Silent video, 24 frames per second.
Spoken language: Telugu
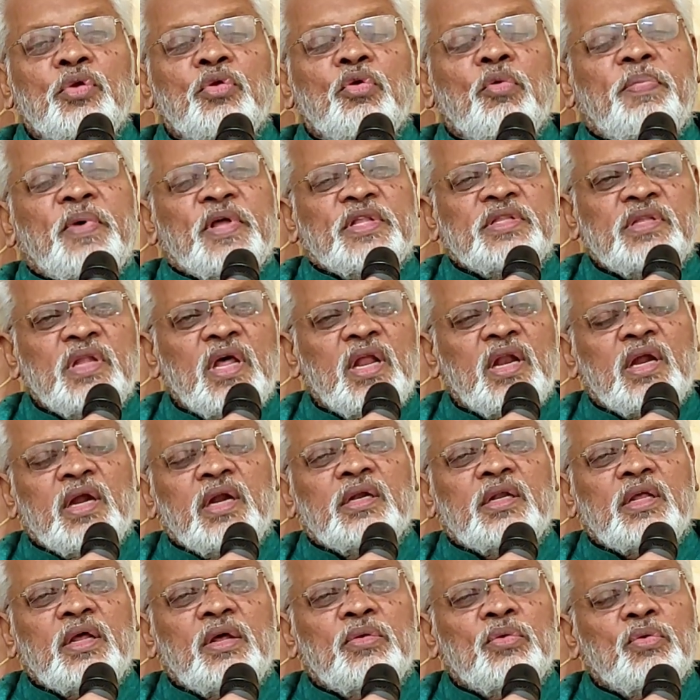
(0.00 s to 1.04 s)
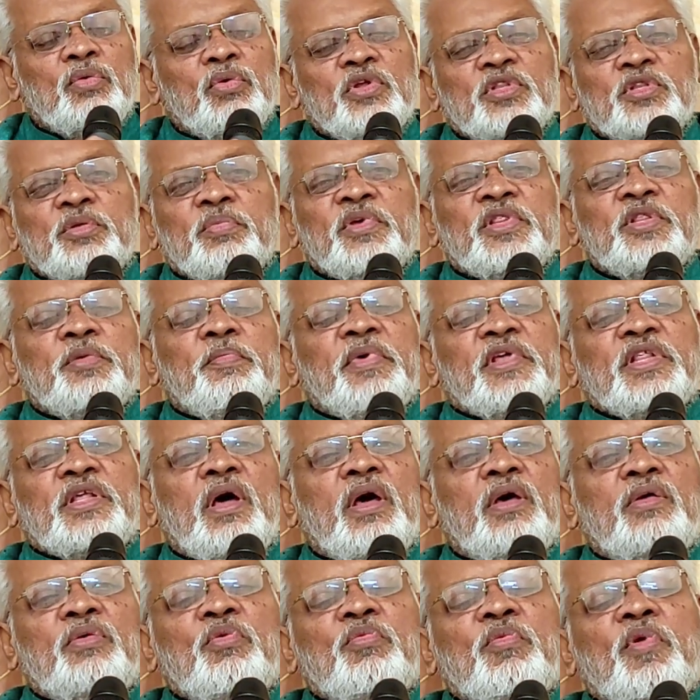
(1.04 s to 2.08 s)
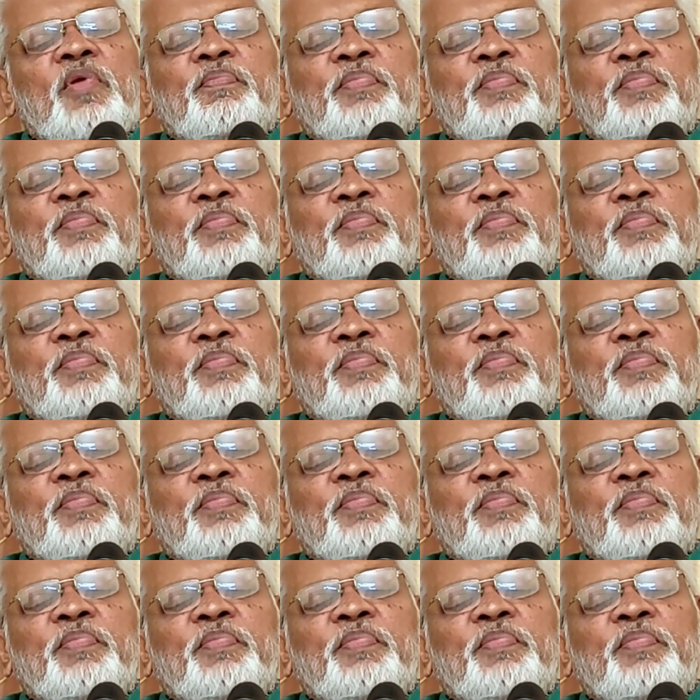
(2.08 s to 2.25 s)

ఏడు పద్నాలుగు అంటారు కొంతమంది పదహారు